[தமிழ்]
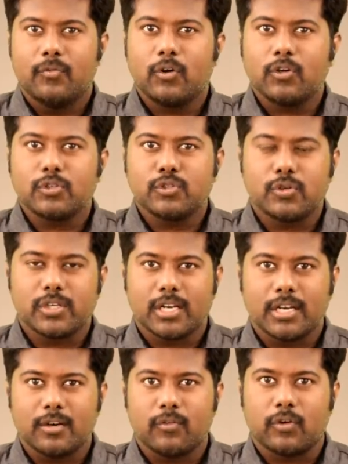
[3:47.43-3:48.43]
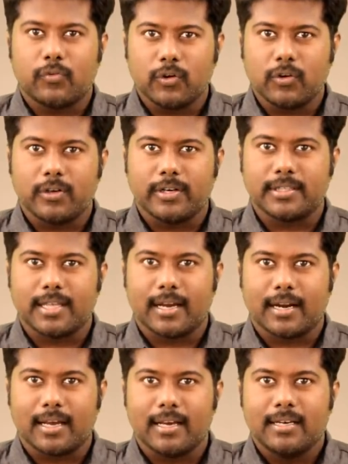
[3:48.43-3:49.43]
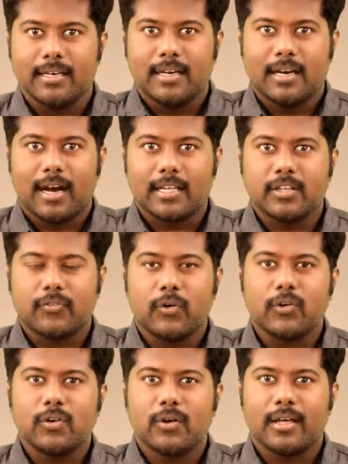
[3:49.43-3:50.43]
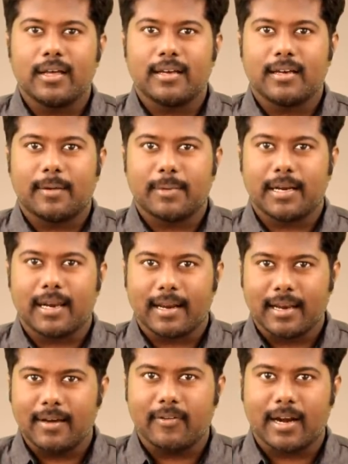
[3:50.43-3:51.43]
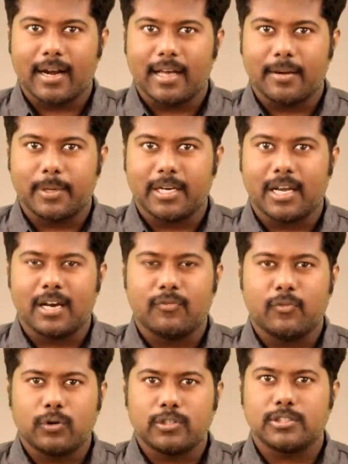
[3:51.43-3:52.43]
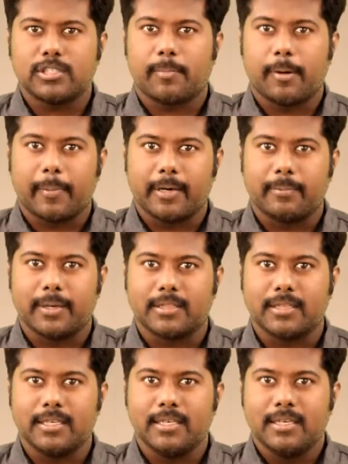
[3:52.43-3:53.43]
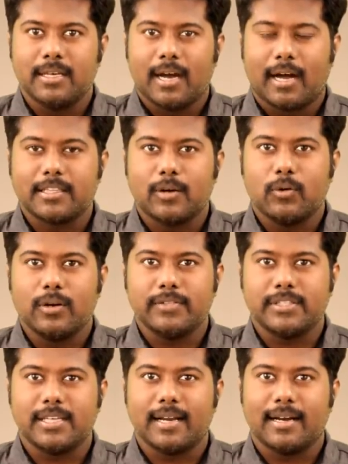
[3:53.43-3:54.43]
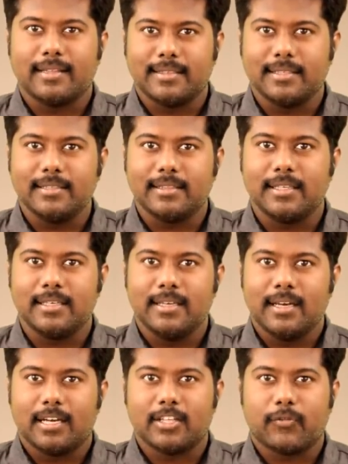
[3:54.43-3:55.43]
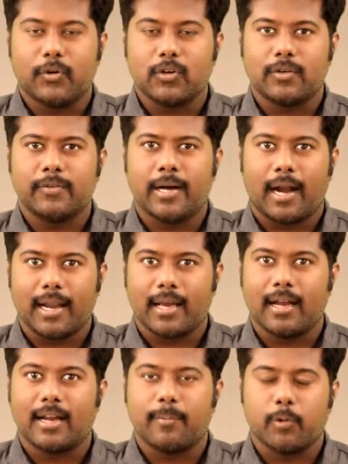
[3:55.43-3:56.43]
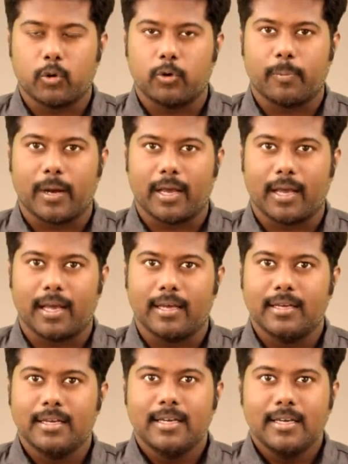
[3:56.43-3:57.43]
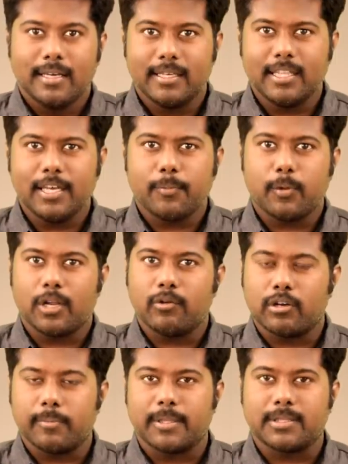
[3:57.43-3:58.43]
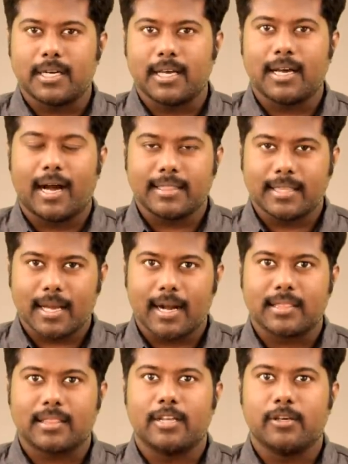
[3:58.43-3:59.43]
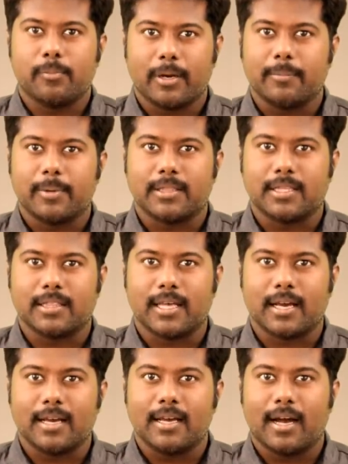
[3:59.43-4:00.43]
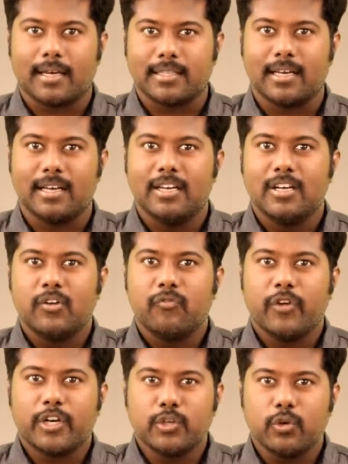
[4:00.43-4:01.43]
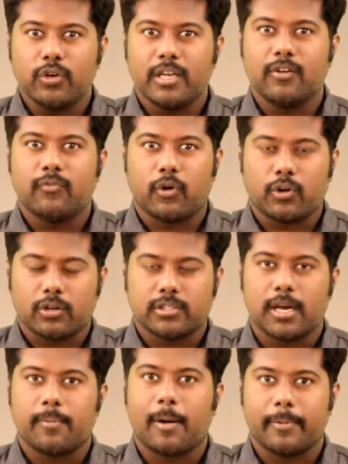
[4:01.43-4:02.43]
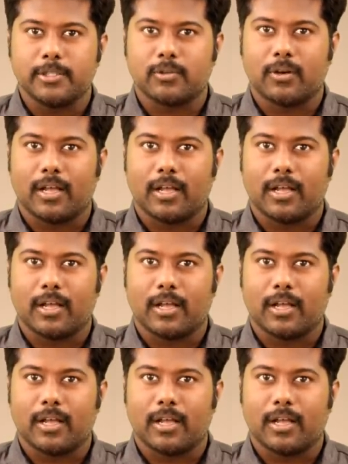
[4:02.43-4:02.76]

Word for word: ஃபோட்டோ ஸ்டுடியோவில் ஒரு ஃபோட்டோ எடுத்தாங்கன்னா அந்த ஃபோட்டோவில் நம்ம நல்லா வரலை அப்படின்னா ஃபோட்டோஷாப்பை பயன்படுத்தி அதில் உள்ள விஷயங்களை திருத்தி அந்த ஃபோட்டோவை அழகாக நமக்கு கொடுப்பாங்க இதே போல் ஒரு மெத்தடை அந்த காலத்துலேயும் பயன்படுத்தியிருந்தாங்க அதை விக்டோரியன் ஃபோட்டோஷாப் அப்படின்னு